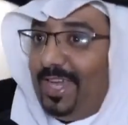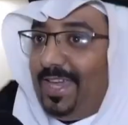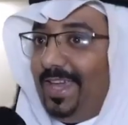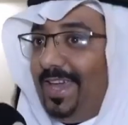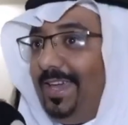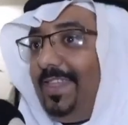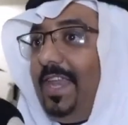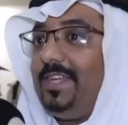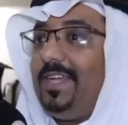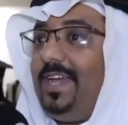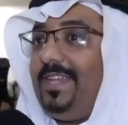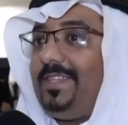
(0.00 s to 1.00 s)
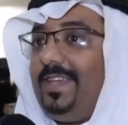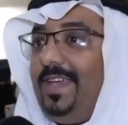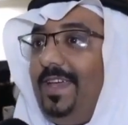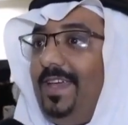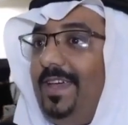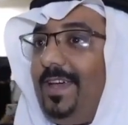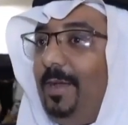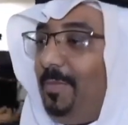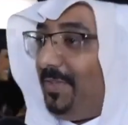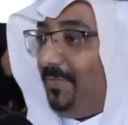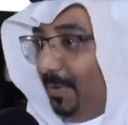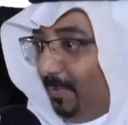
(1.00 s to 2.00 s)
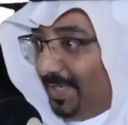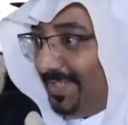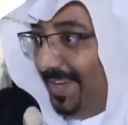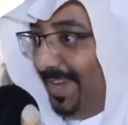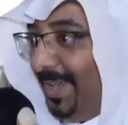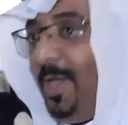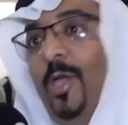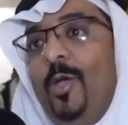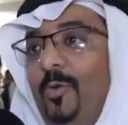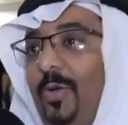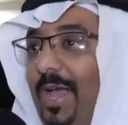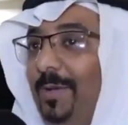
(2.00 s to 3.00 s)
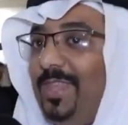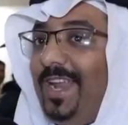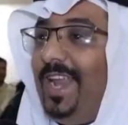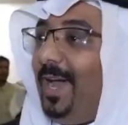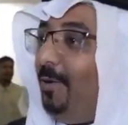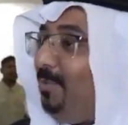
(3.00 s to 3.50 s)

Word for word: دقيق ايضا اشعه قلب اطفال واجدنا والحمد لله